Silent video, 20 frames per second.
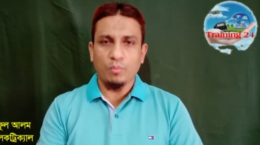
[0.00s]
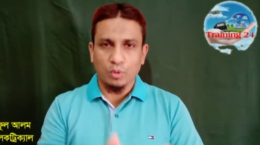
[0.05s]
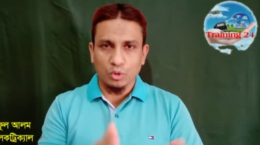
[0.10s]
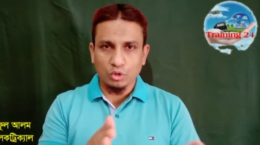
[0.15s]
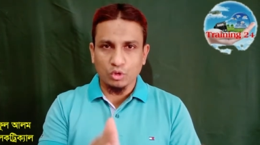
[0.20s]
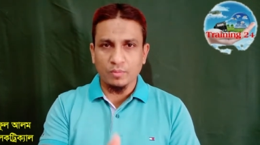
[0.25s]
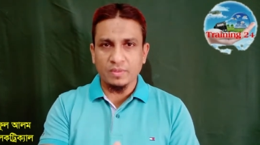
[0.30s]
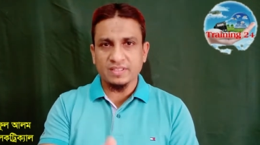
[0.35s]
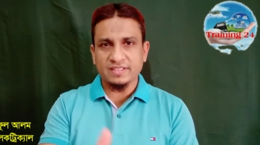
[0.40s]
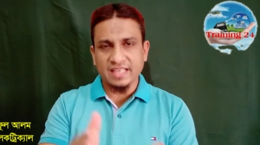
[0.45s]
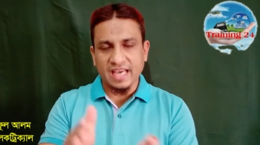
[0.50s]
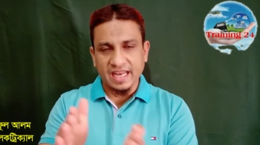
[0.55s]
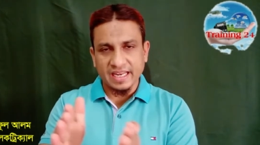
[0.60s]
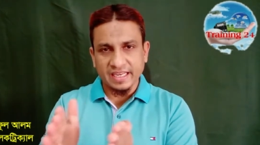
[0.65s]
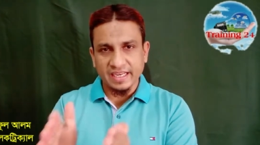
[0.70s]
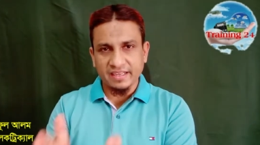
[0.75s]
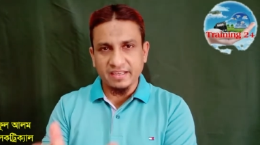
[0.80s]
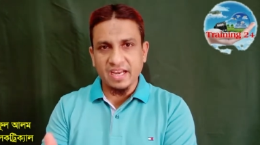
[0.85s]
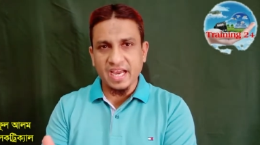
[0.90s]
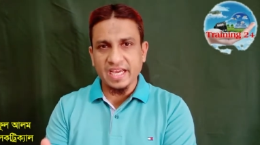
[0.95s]
প্রথমে
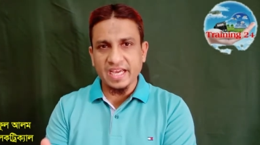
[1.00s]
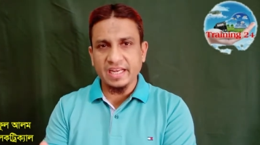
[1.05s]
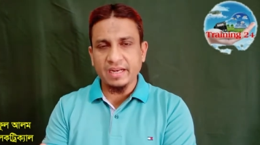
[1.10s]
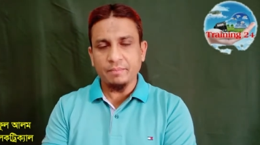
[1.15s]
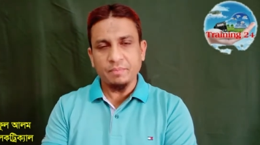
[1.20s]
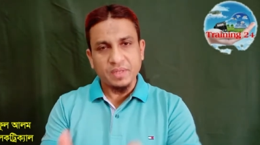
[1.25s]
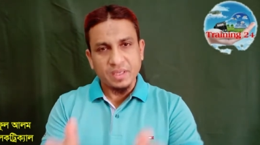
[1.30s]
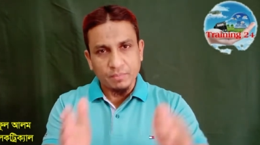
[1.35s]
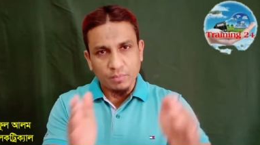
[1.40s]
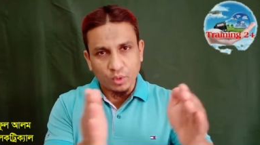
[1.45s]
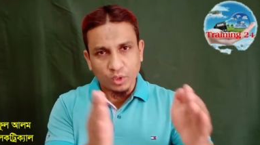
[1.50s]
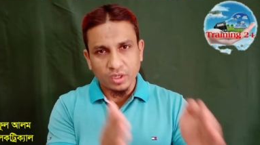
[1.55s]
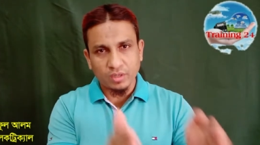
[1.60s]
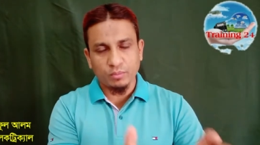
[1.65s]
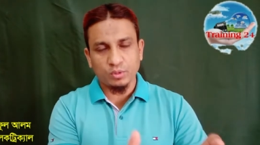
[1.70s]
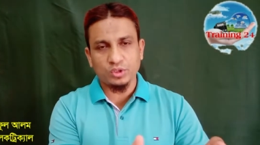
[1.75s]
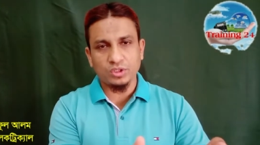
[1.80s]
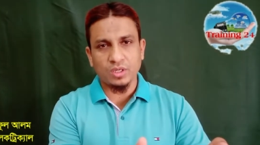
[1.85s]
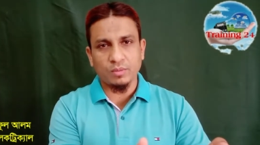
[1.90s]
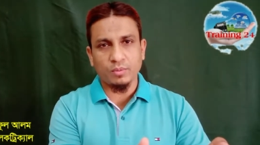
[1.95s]
সার্কিট ডায়াগ্রামটি বোর্ডে
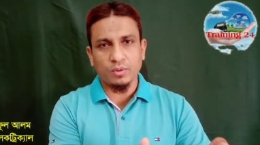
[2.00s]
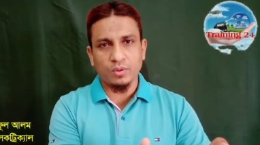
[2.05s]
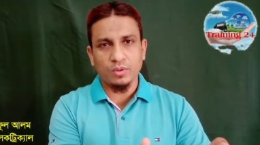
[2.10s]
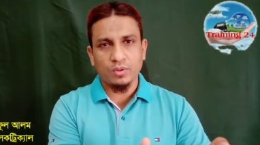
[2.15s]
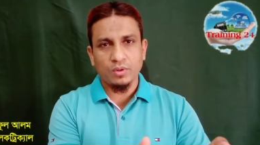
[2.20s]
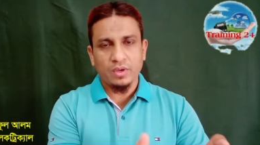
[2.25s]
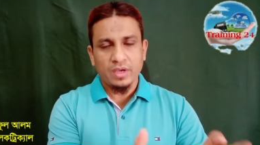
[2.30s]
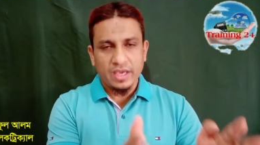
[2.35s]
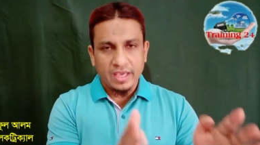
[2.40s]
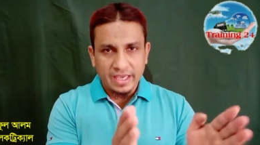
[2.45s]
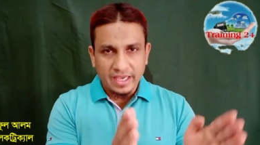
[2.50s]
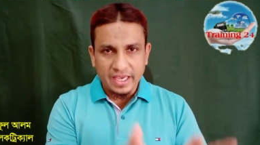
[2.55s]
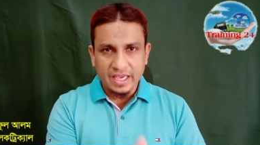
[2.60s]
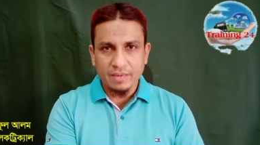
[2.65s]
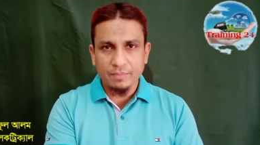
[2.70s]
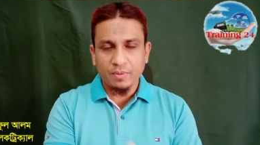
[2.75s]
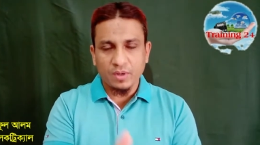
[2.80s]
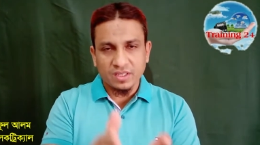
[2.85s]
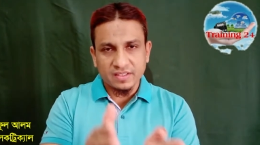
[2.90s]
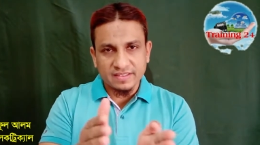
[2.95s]
বোঝাবো
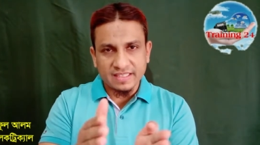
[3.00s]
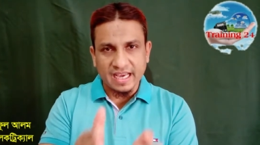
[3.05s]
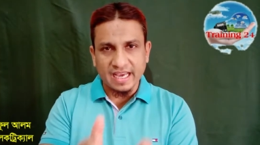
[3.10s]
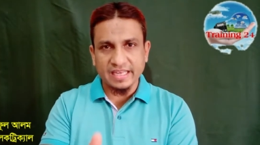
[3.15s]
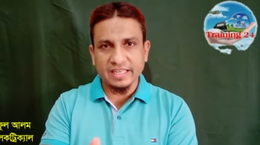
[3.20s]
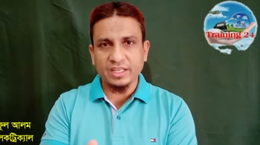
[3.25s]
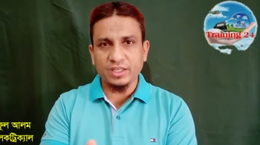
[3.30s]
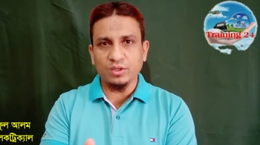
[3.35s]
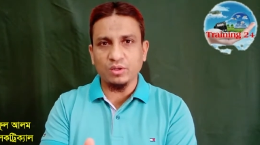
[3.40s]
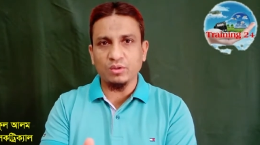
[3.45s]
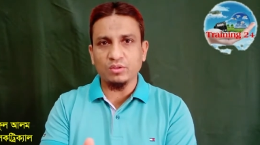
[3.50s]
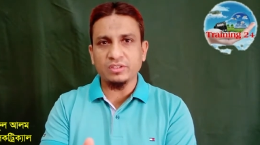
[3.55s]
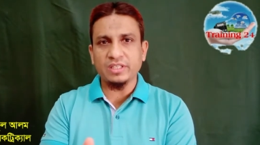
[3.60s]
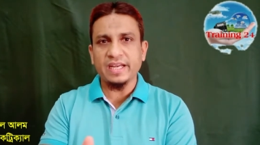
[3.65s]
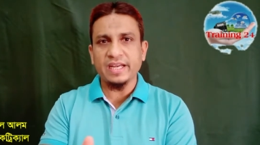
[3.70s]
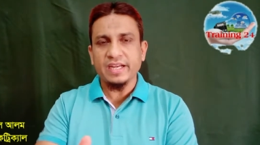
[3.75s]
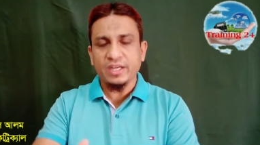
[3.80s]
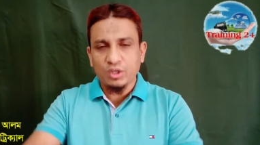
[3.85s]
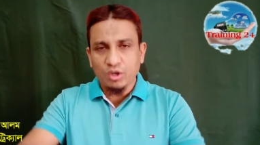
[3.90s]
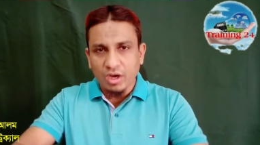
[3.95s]
এরপর সার্কিট
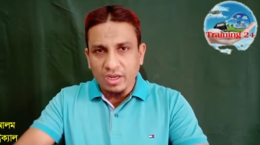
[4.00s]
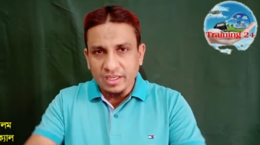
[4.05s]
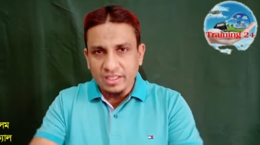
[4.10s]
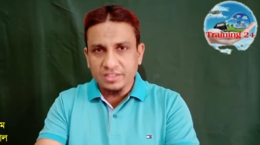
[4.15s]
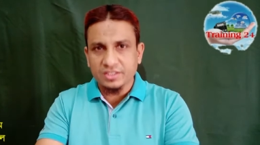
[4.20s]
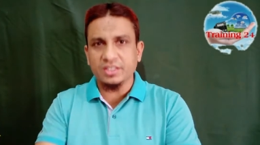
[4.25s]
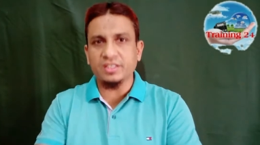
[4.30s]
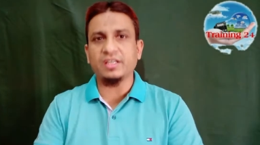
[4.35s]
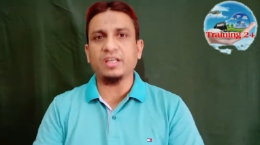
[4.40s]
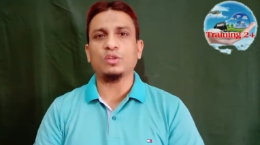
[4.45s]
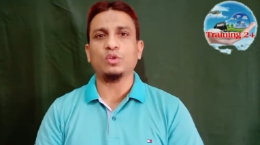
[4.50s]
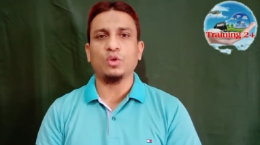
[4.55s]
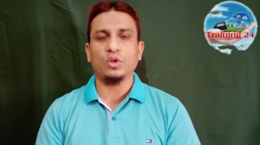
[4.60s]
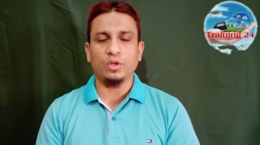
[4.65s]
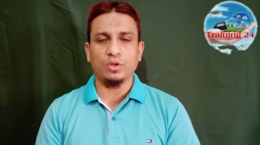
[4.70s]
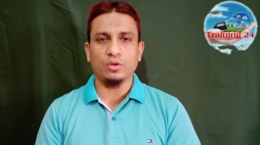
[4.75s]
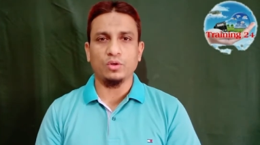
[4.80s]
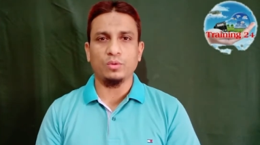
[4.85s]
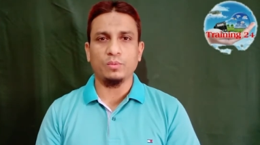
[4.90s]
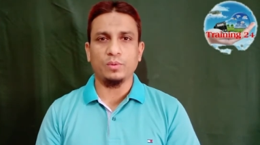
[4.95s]
অনুযায়ী ডল স্টেটার
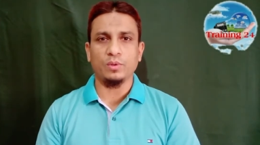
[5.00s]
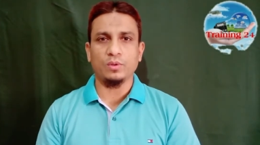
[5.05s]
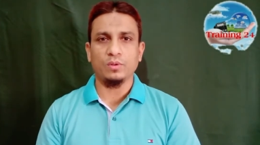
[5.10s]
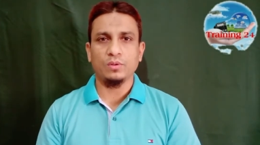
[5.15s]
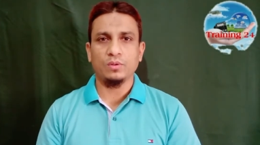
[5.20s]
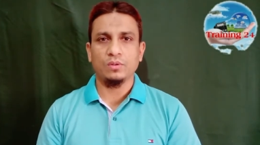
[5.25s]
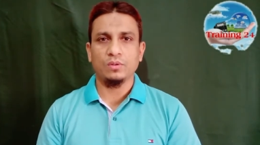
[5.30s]
তৈরি করব।